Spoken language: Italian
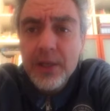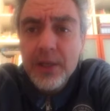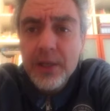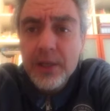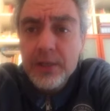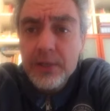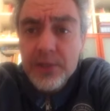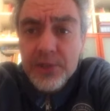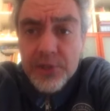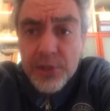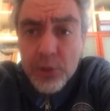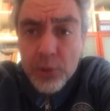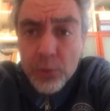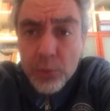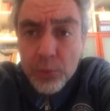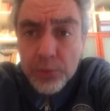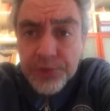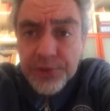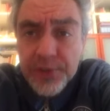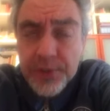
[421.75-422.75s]
e
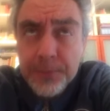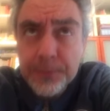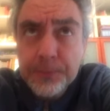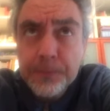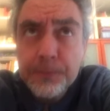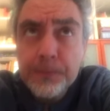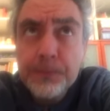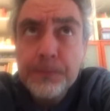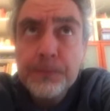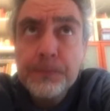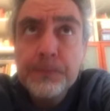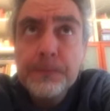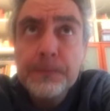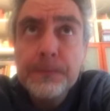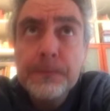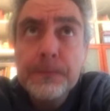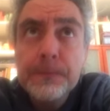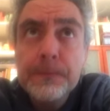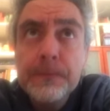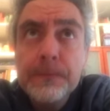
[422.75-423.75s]
disillusa.
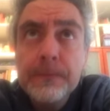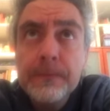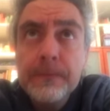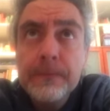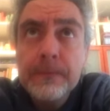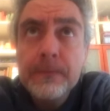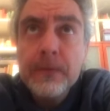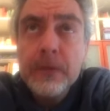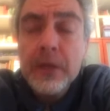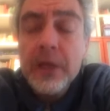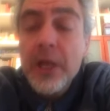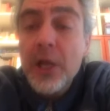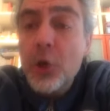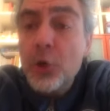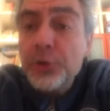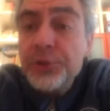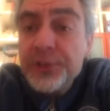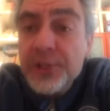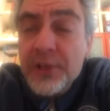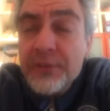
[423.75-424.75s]
Che
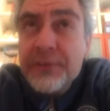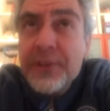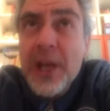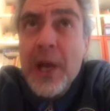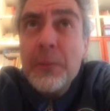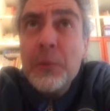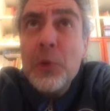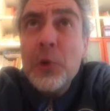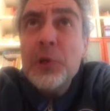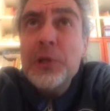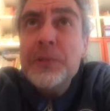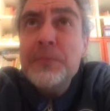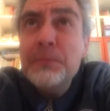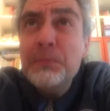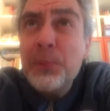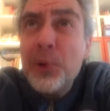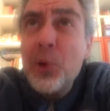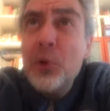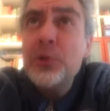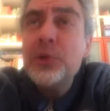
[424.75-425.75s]
conserviamo
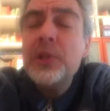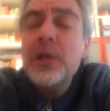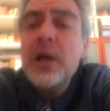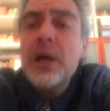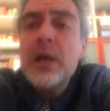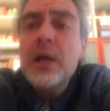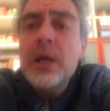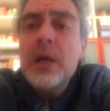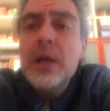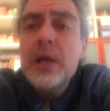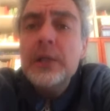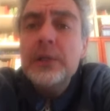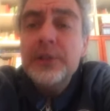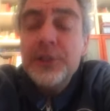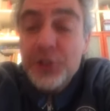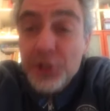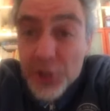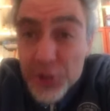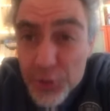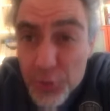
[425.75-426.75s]
l'impronta
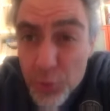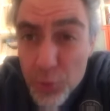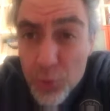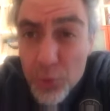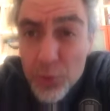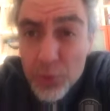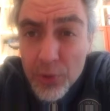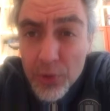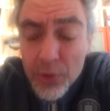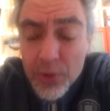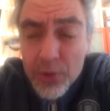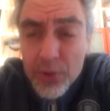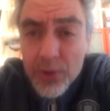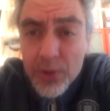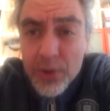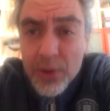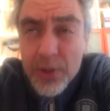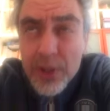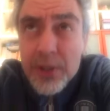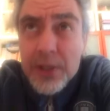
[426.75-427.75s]
di ciascuno
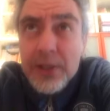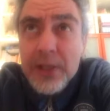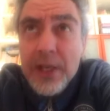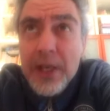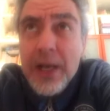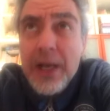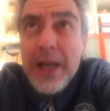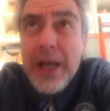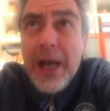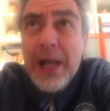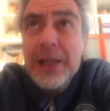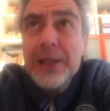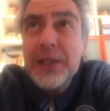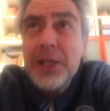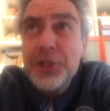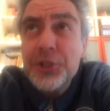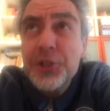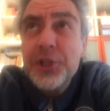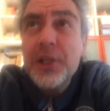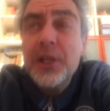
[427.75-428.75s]
nella
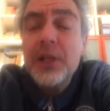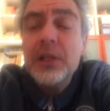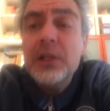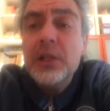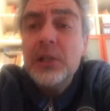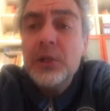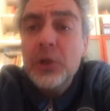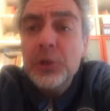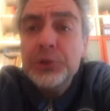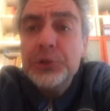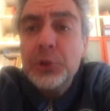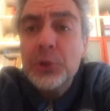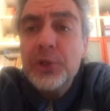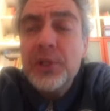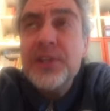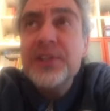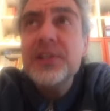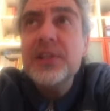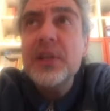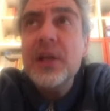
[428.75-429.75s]
calda cera del nostro
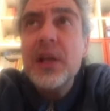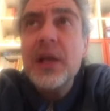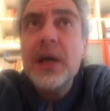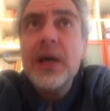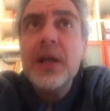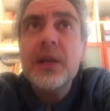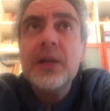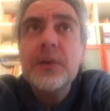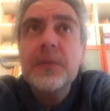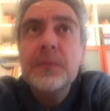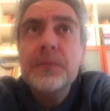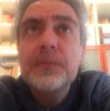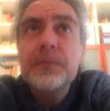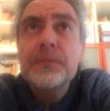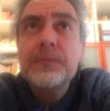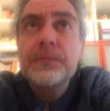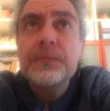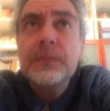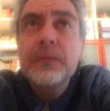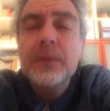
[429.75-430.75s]
desiderare.
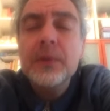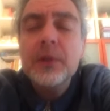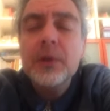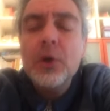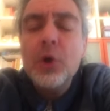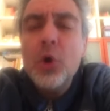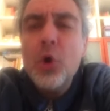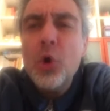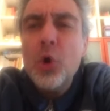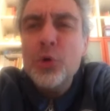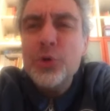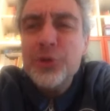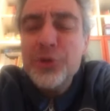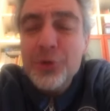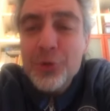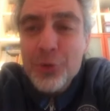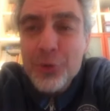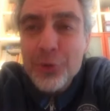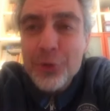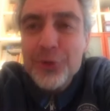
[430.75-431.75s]

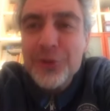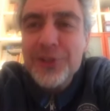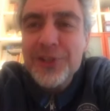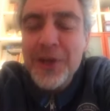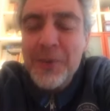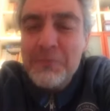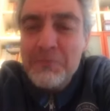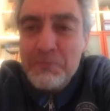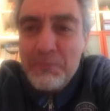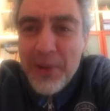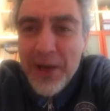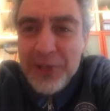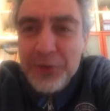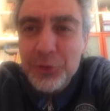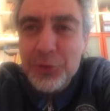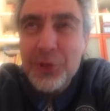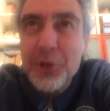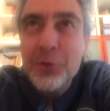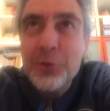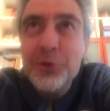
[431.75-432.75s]
Ognuno
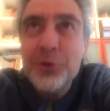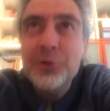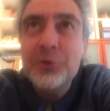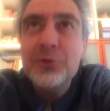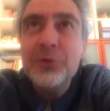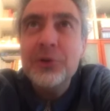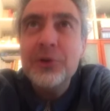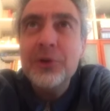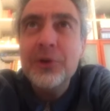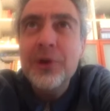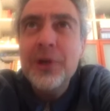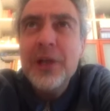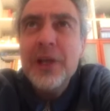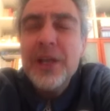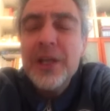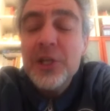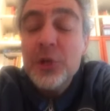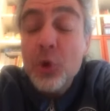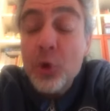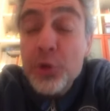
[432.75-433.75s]
stampato da ognuno,
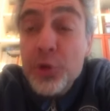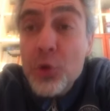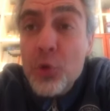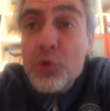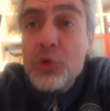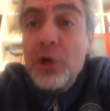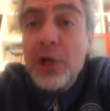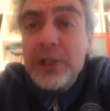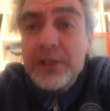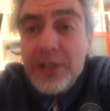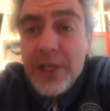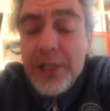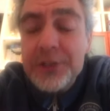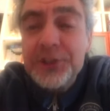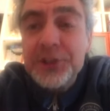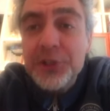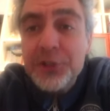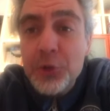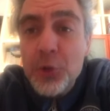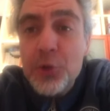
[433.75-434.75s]
in ognuno la
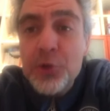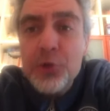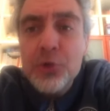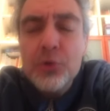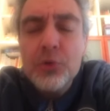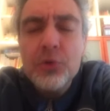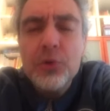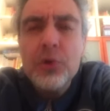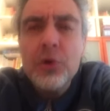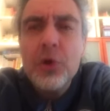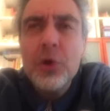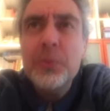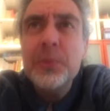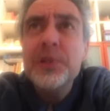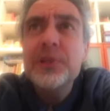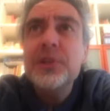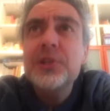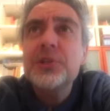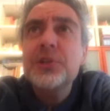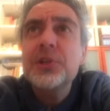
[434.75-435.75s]
traccia di ognuno,
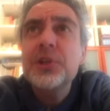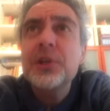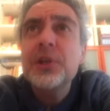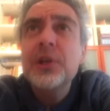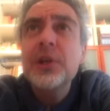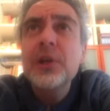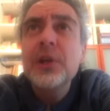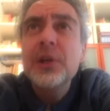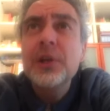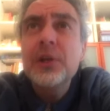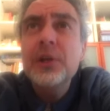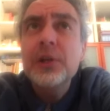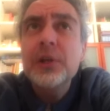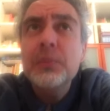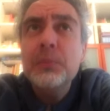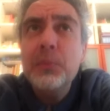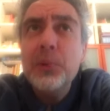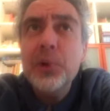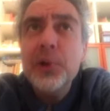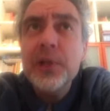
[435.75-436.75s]
come dice il
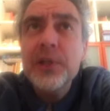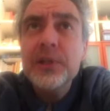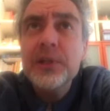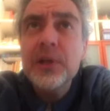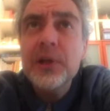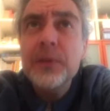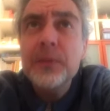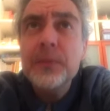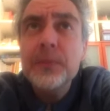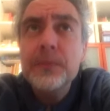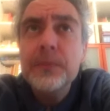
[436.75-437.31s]
poeta.